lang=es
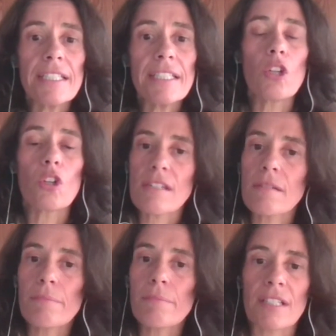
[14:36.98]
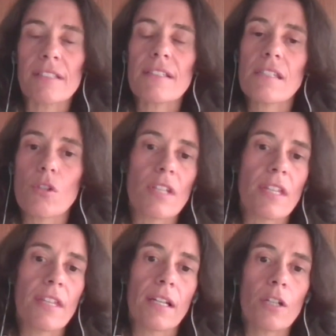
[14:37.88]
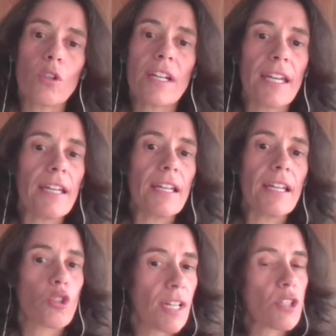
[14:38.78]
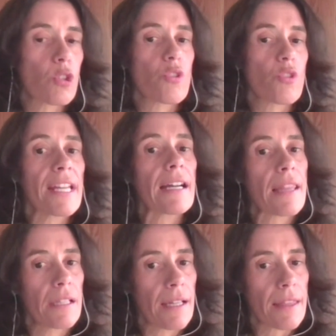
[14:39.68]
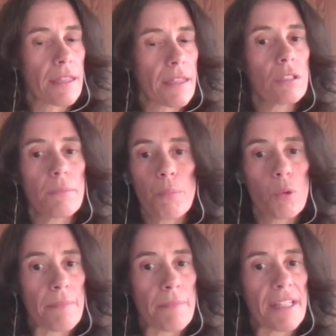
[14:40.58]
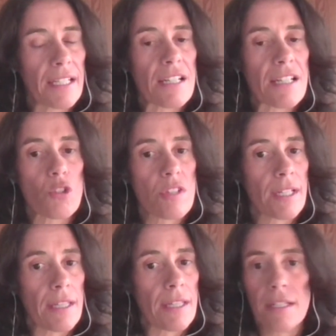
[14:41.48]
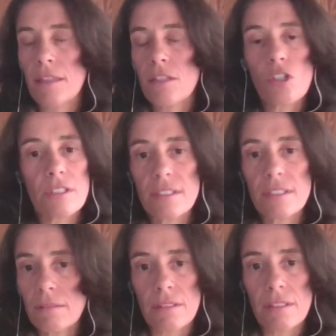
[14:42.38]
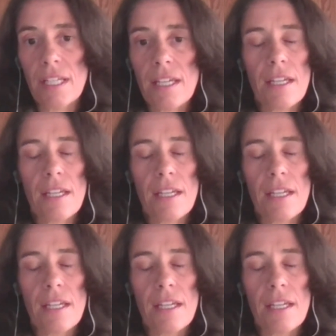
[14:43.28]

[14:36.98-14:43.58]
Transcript: y lo que es importante es que os quede claro que los gastos de cancelación, puramente gastos de cancelación, mm,